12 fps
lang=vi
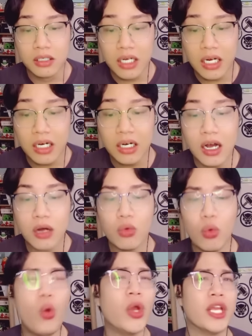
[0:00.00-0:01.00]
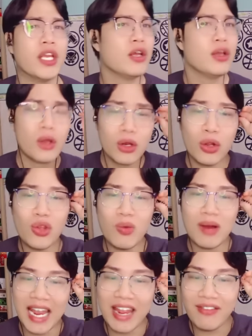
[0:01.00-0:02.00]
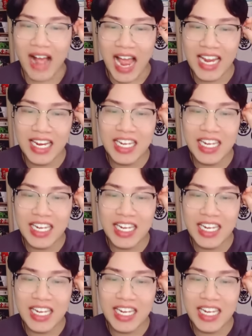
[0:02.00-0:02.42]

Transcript: chiên lớn ui nói chung là hay vậy